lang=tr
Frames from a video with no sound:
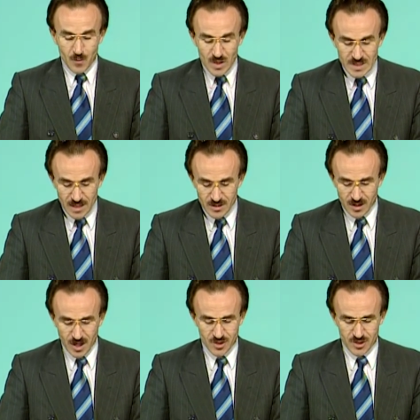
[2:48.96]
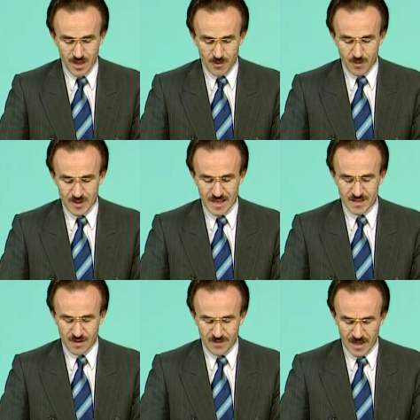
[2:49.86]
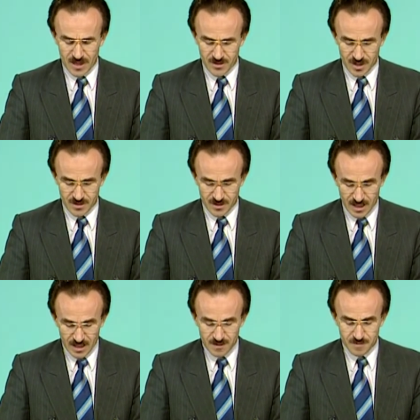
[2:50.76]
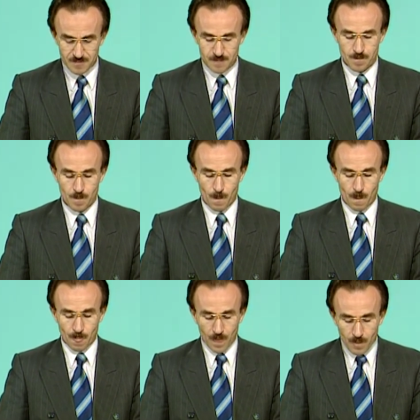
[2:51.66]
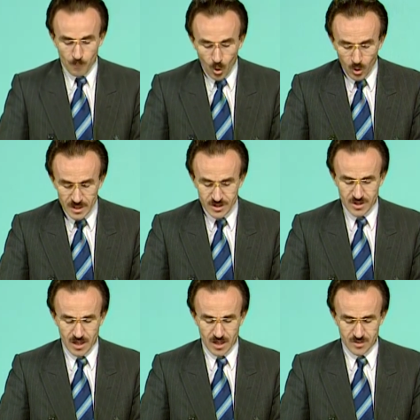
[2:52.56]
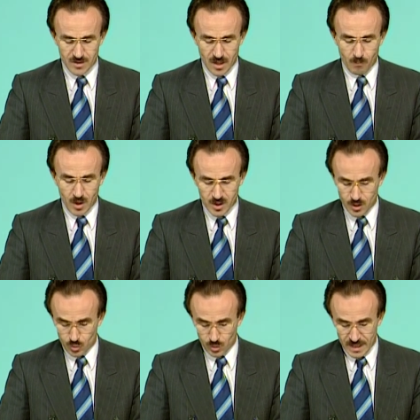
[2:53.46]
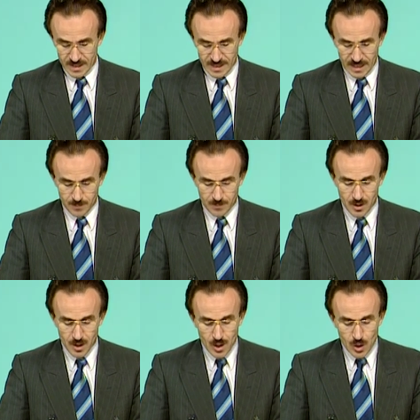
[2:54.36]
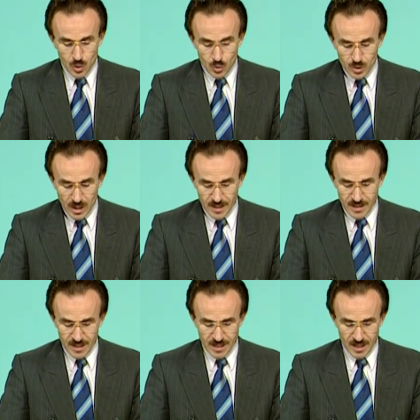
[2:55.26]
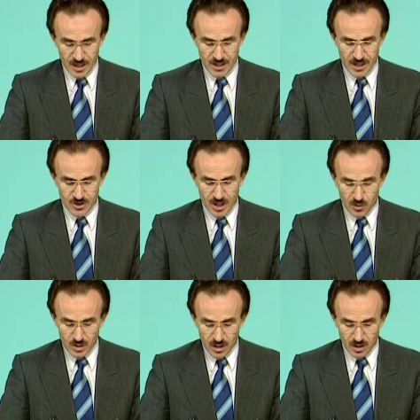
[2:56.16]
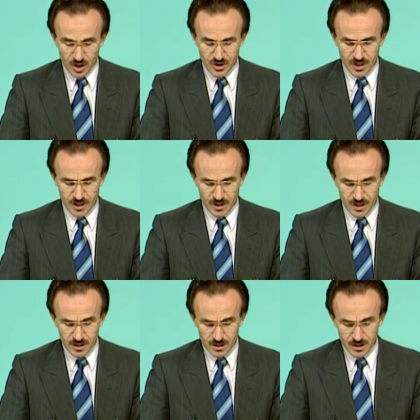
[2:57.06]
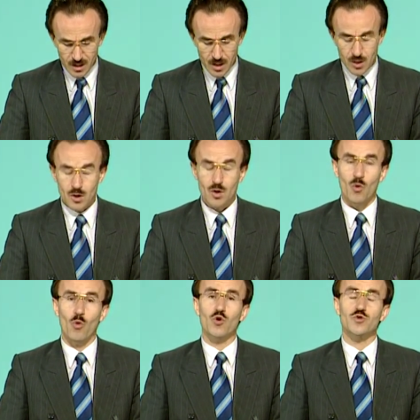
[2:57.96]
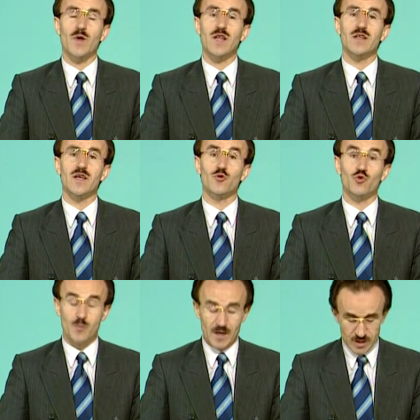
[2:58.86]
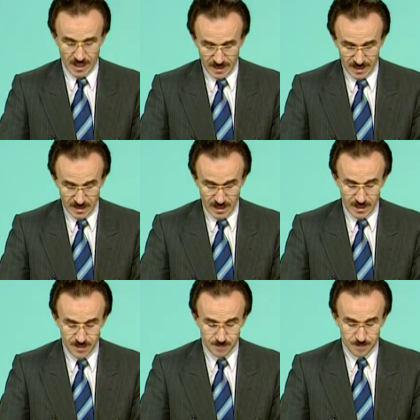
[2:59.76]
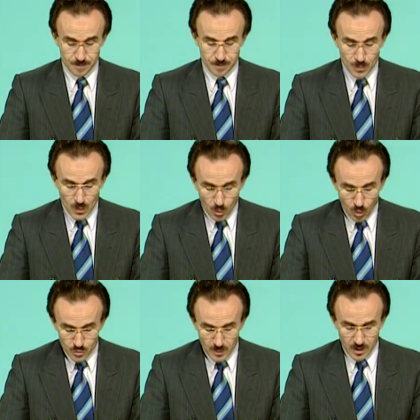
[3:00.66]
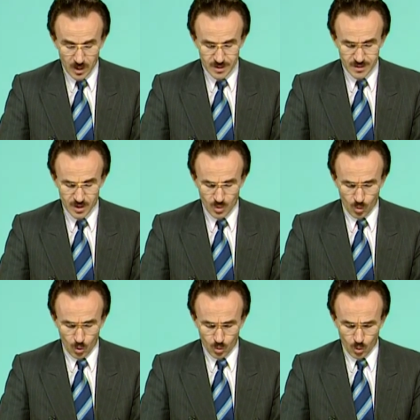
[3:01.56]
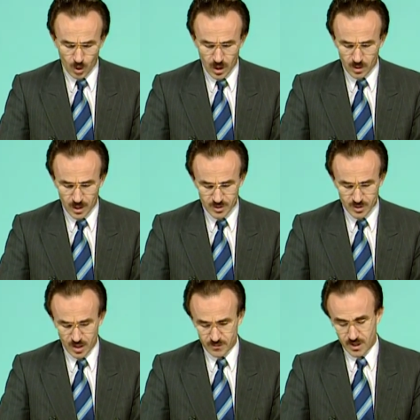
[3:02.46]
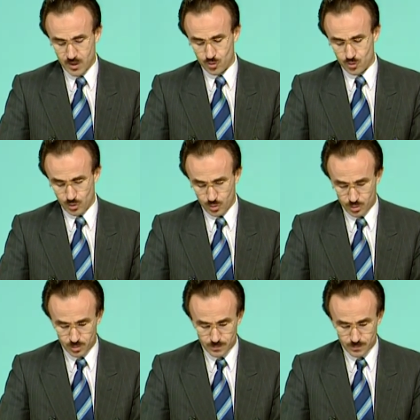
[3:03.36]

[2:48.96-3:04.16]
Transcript: Bizans'a karşı devam eden seferler sırasında Moğol istilasından Batı Anadolu'ya gelip Kütahya'ya yerleşen Çavdarlı aşiretinin Osmanlı'ya düşmanca hareketleri Osman Gazi'nin oğlu Orhan Gazi tarafından durduruldu.